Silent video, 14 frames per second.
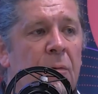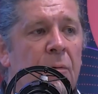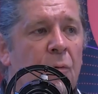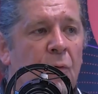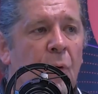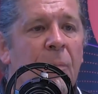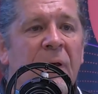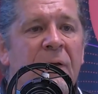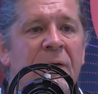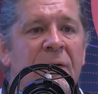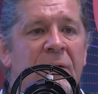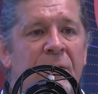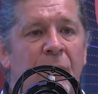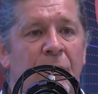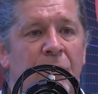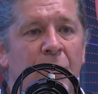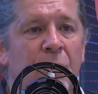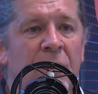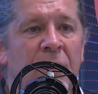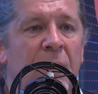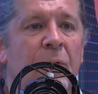notre béquille
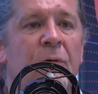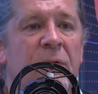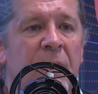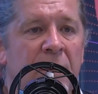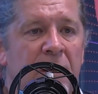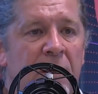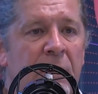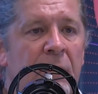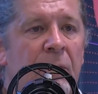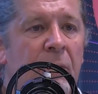depuis quelques années,